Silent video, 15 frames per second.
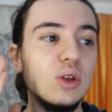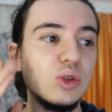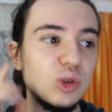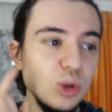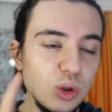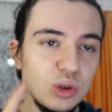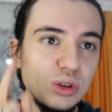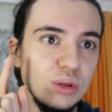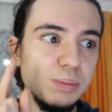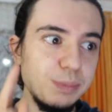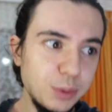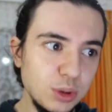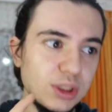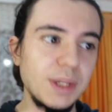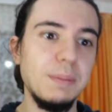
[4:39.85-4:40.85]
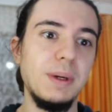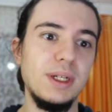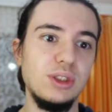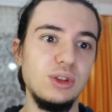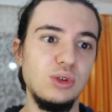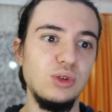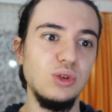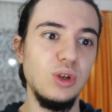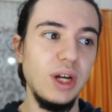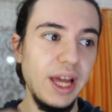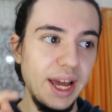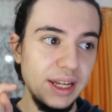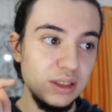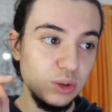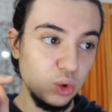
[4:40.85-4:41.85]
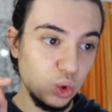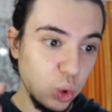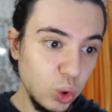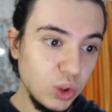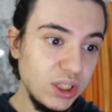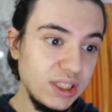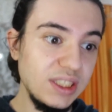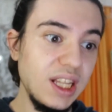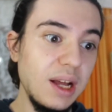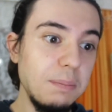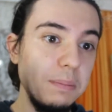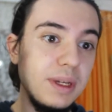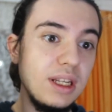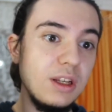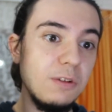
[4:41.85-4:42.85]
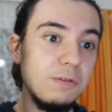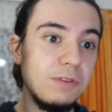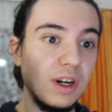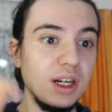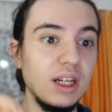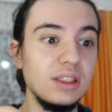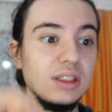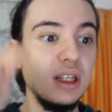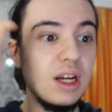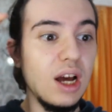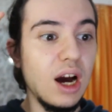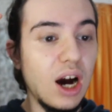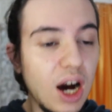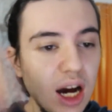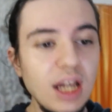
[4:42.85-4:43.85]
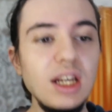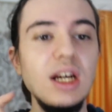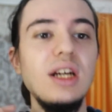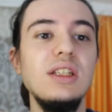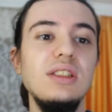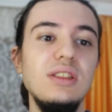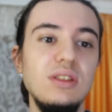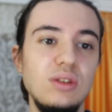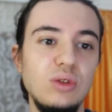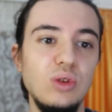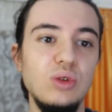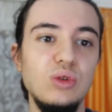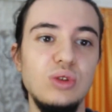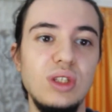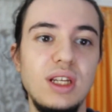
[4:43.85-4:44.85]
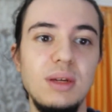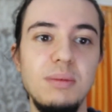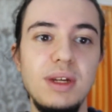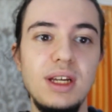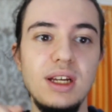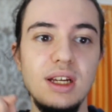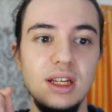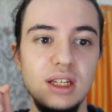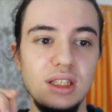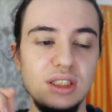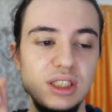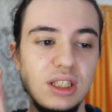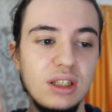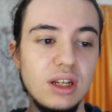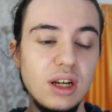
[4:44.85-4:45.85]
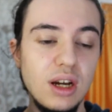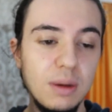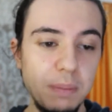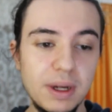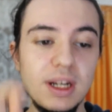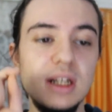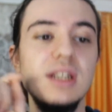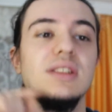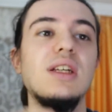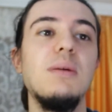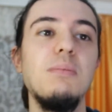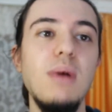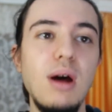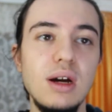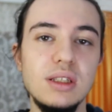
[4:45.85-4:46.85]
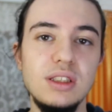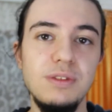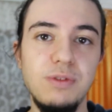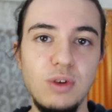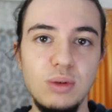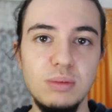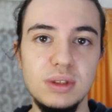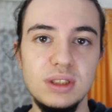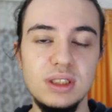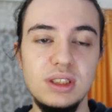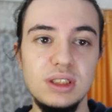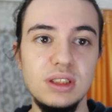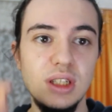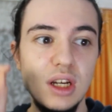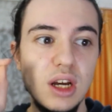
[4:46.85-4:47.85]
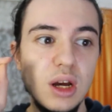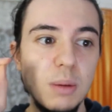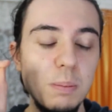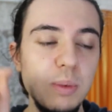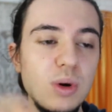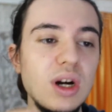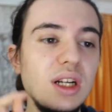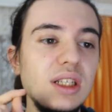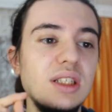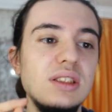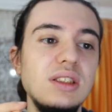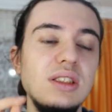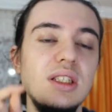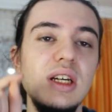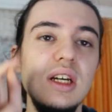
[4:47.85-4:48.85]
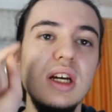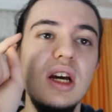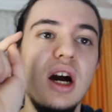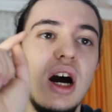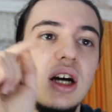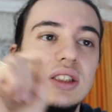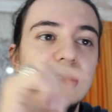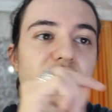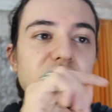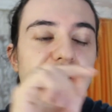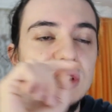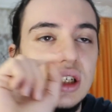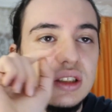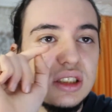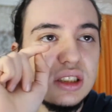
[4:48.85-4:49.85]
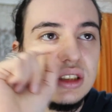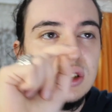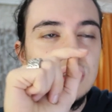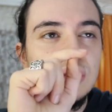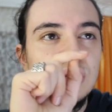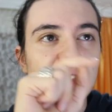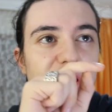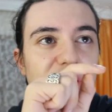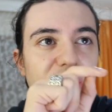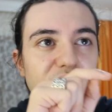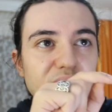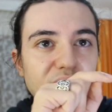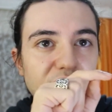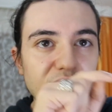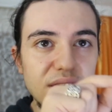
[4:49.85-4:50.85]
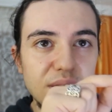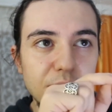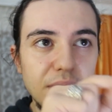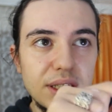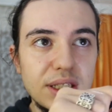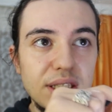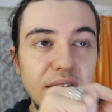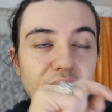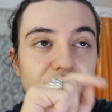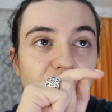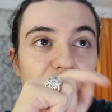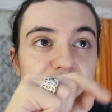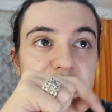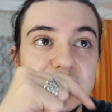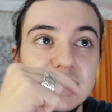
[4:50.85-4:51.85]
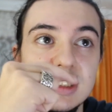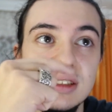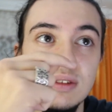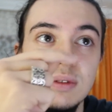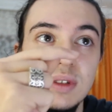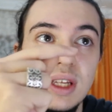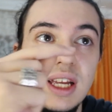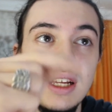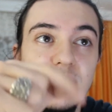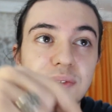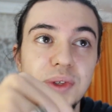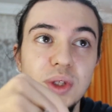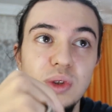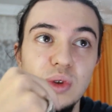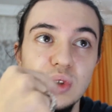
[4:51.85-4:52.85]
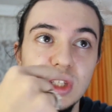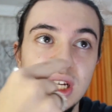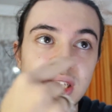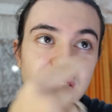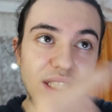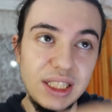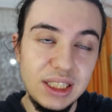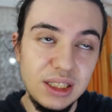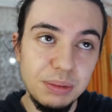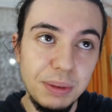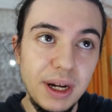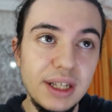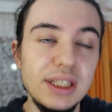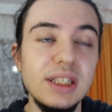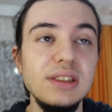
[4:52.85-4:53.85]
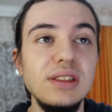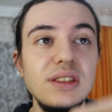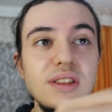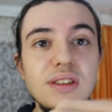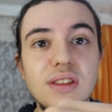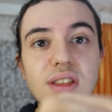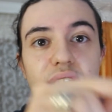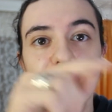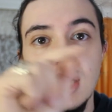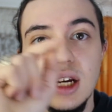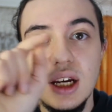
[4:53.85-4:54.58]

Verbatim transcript: Sorun burada başlıyor. Eğer çok izlenmeli fakat hala e, görüntüleme e, şey para kazanma aktif olmadığı için. Bu kanalın açış, açılış sürecinden itibaren yani atıl ilk videodan itibaren sizi